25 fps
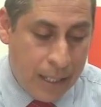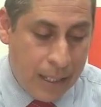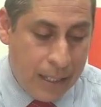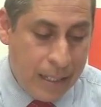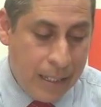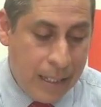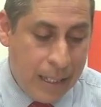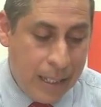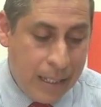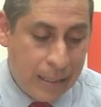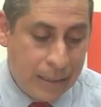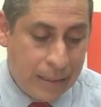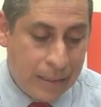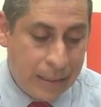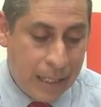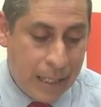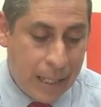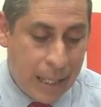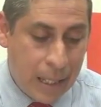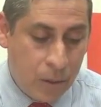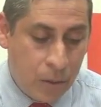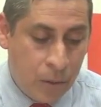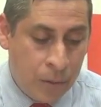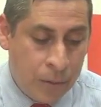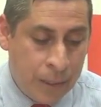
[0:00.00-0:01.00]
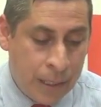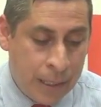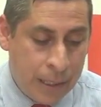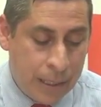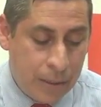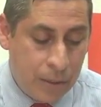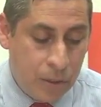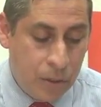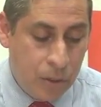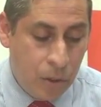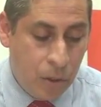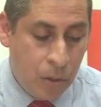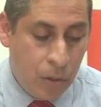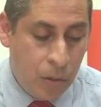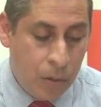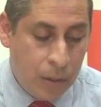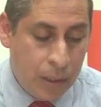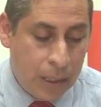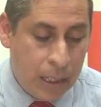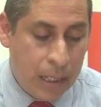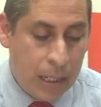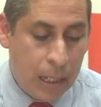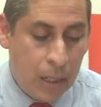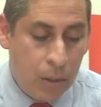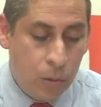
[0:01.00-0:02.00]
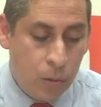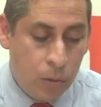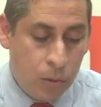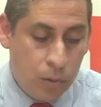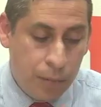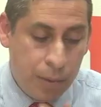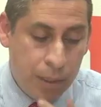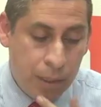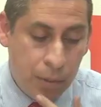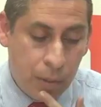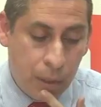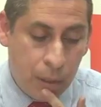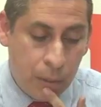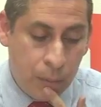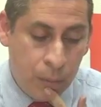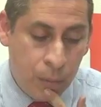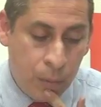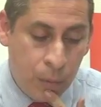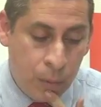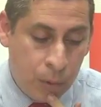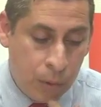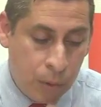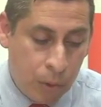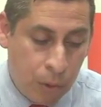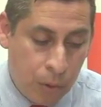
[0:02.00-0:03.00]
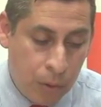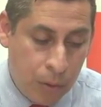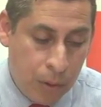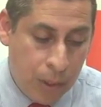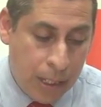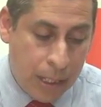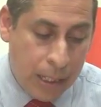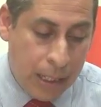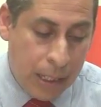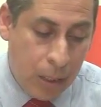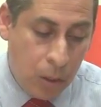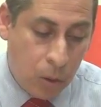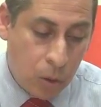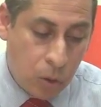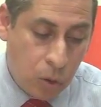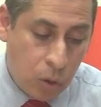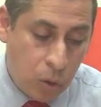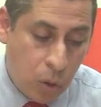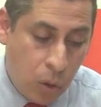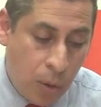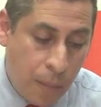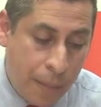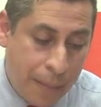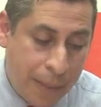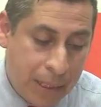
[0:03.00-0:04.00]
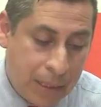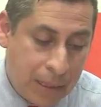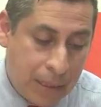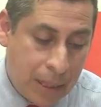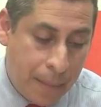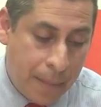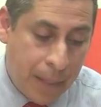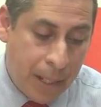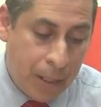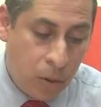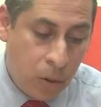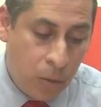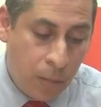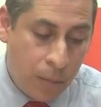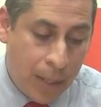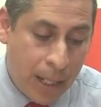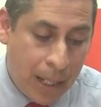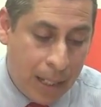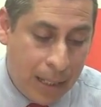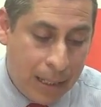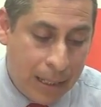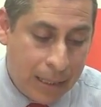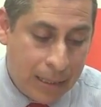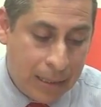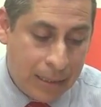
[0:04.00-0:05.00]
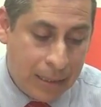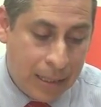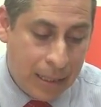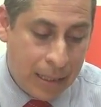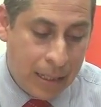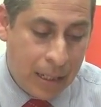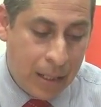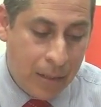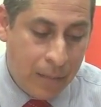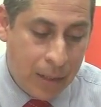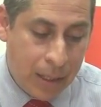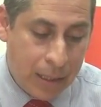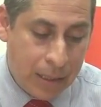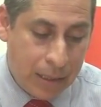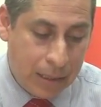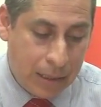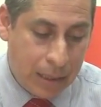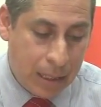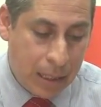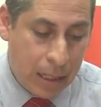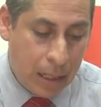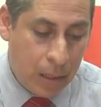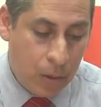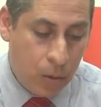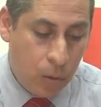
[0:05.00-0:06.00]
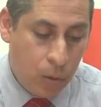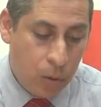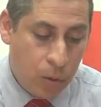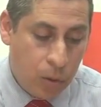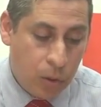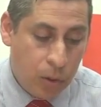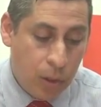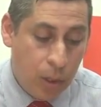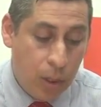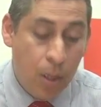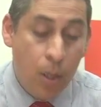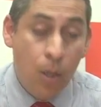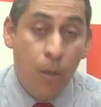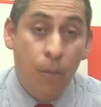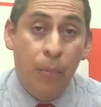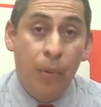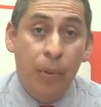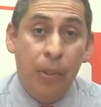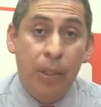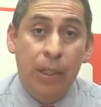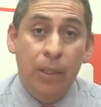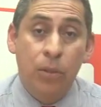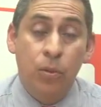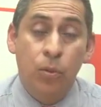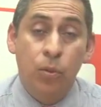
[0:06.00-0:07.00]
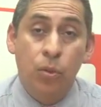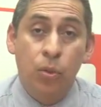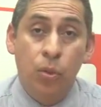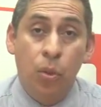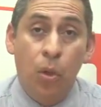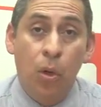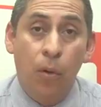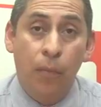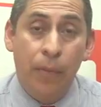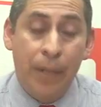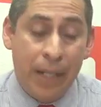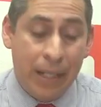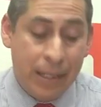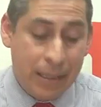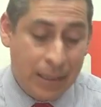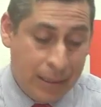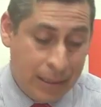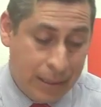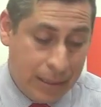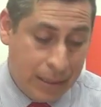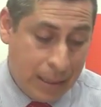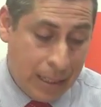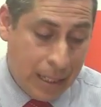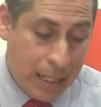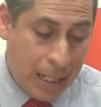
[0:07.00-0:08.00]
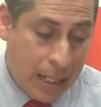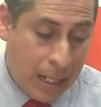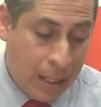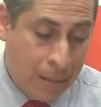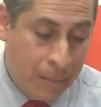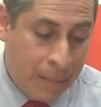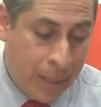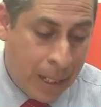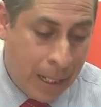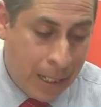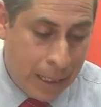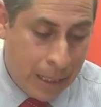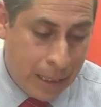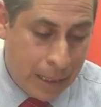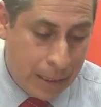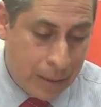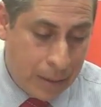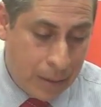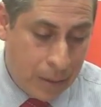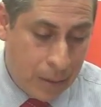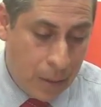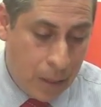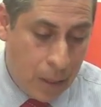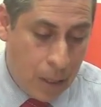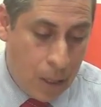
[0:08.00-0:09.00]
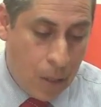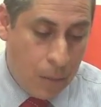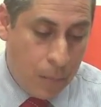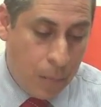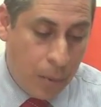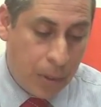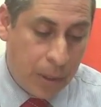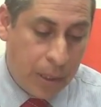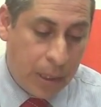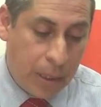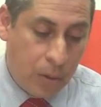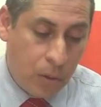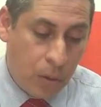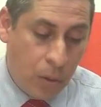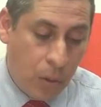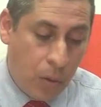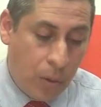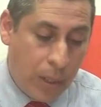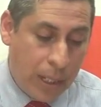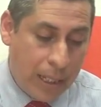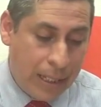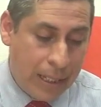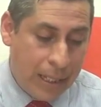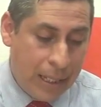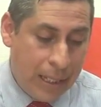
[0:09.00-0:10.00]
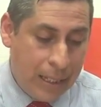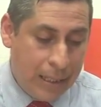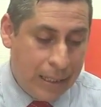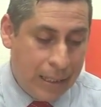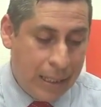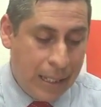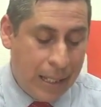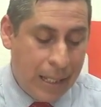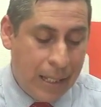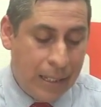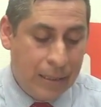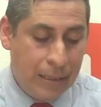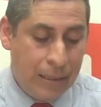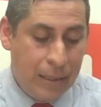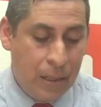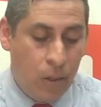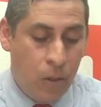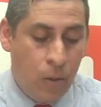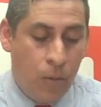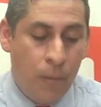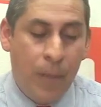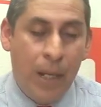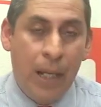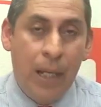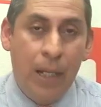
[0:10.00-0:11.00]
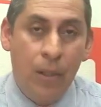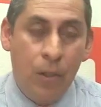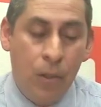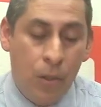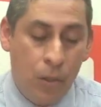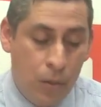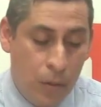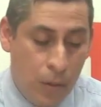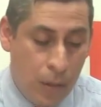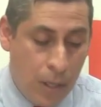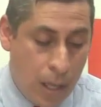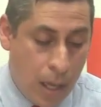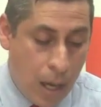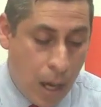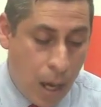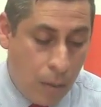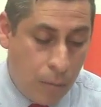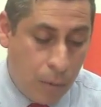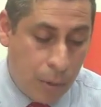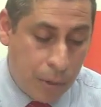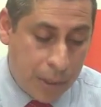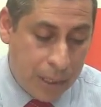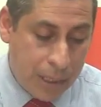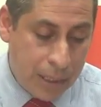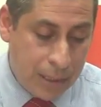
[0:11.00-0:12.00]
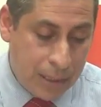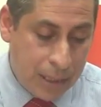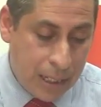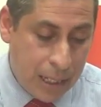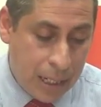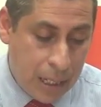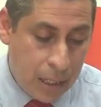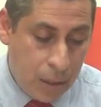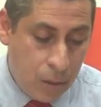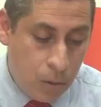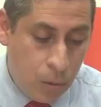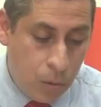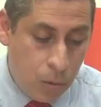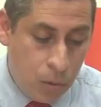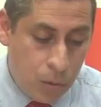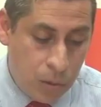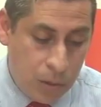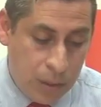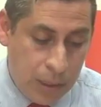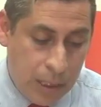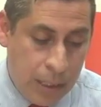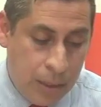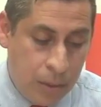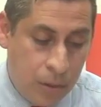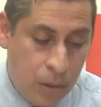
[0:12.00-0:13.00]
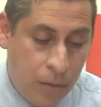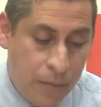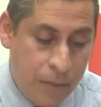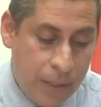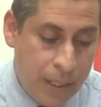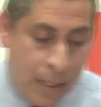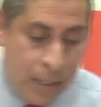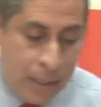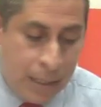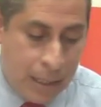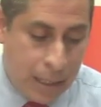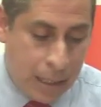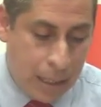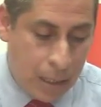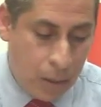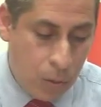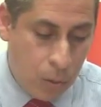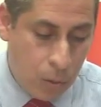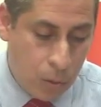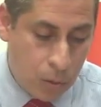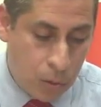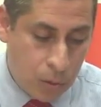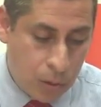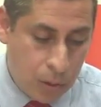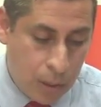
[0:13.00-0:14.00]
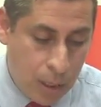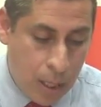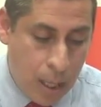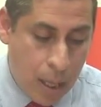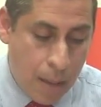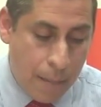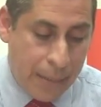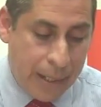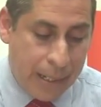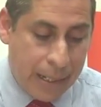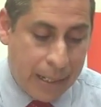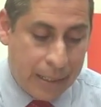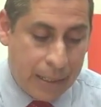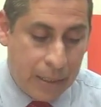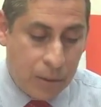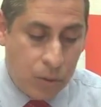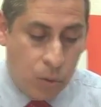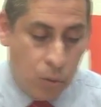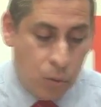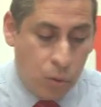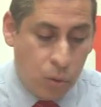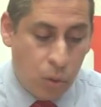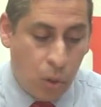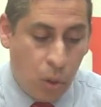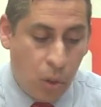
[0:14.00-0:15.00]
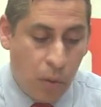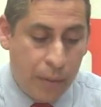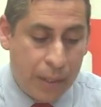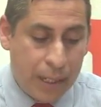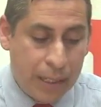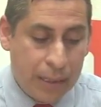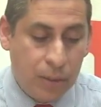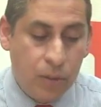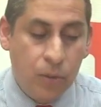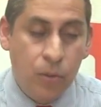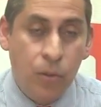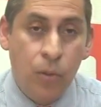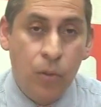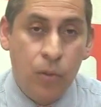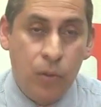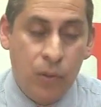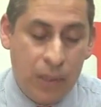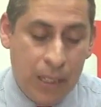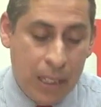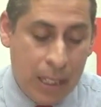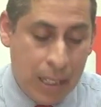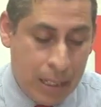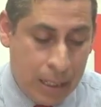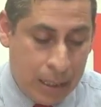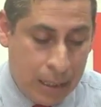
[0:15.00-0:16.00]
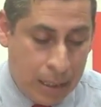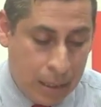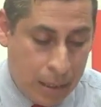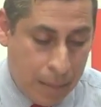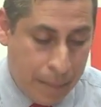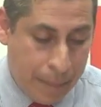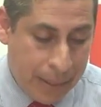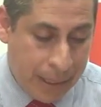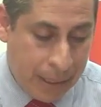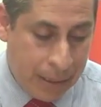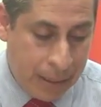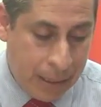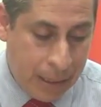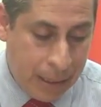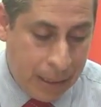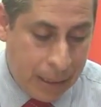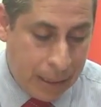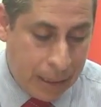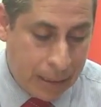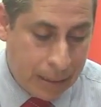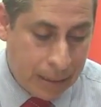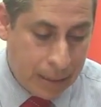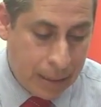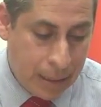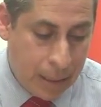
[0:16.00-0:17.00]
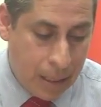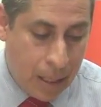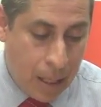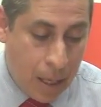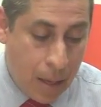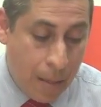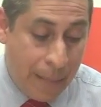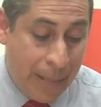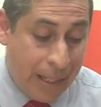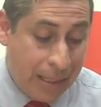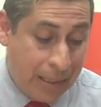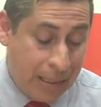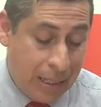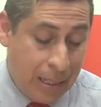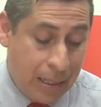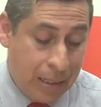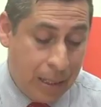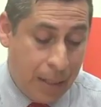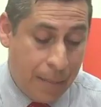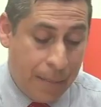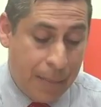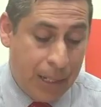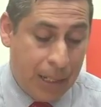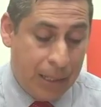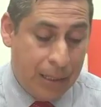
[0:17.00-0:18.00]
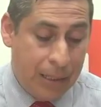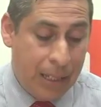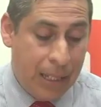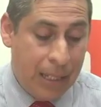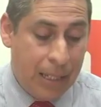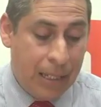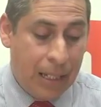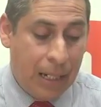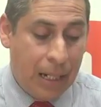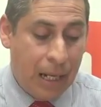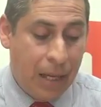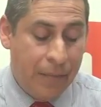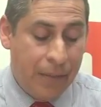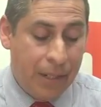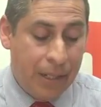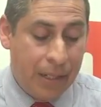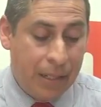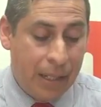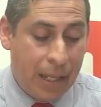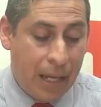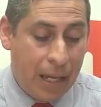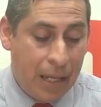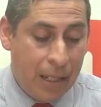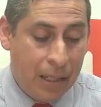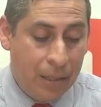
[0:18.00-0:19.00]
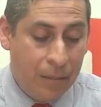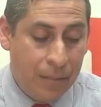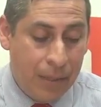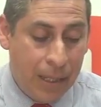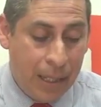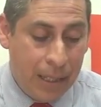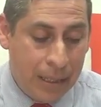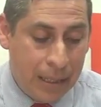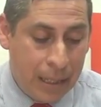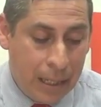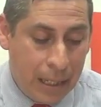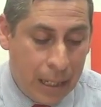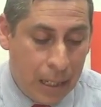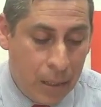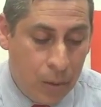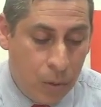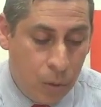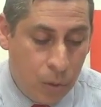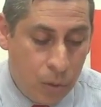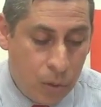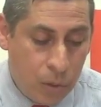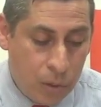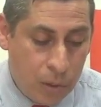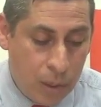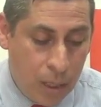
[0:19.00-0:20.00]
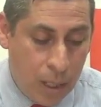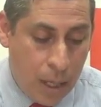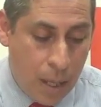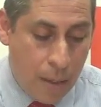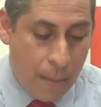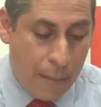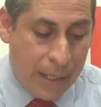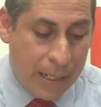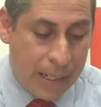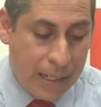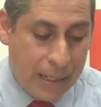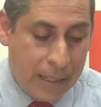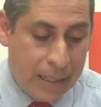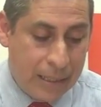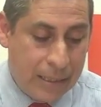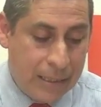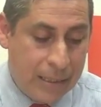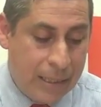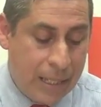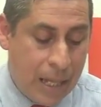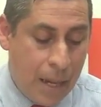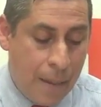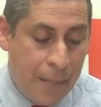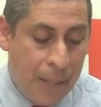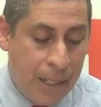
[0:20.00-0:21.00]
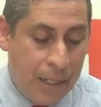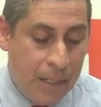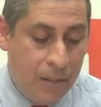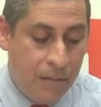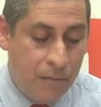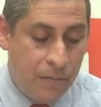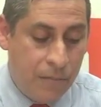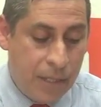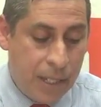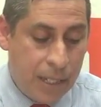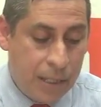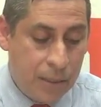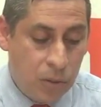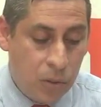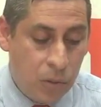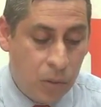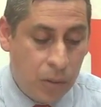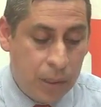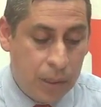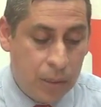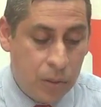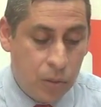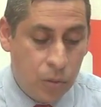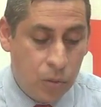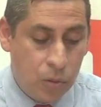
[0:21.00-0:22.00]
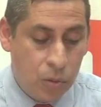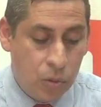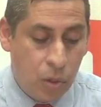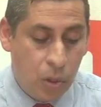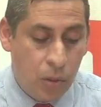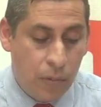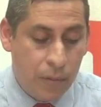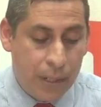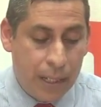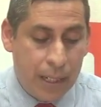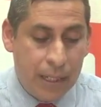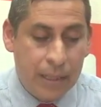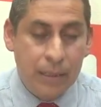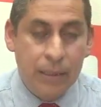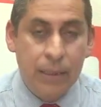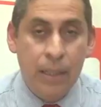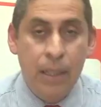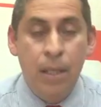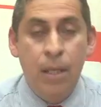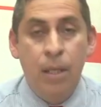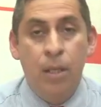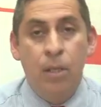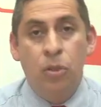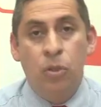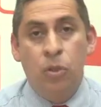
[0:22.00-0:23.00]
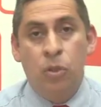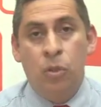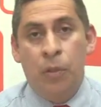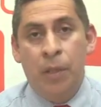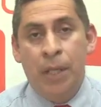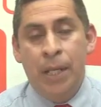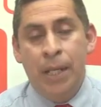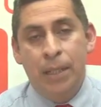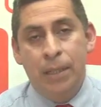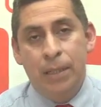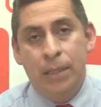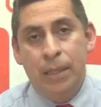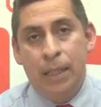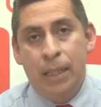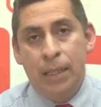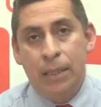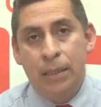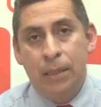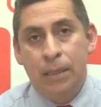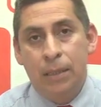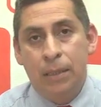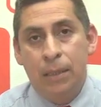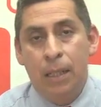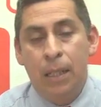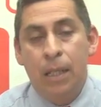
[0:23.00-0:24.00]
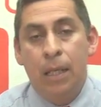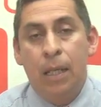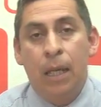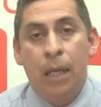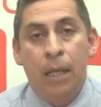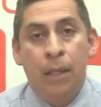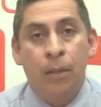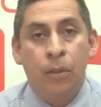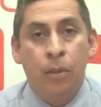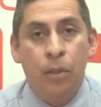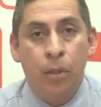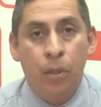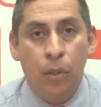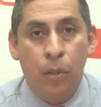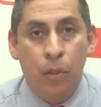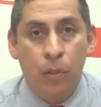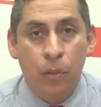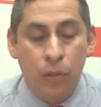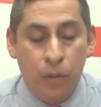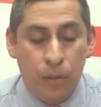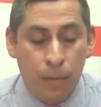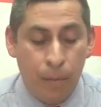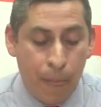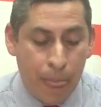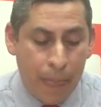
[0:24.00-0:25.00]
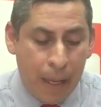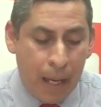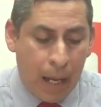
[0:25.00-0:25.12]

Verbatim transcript: Y esta es la condenación que la luz vino al mundo, y los hombres amaron más las tinieblas que la luz, porque sus obras eran malas. Porque todo aquel que hace lo malo aborrece la luz y no viene a la luz, para que sus obras no sean reprendidas. Mas el que practica la verdad viene a la luz, para que sea manifiesto que sus obras son hechas en Dios.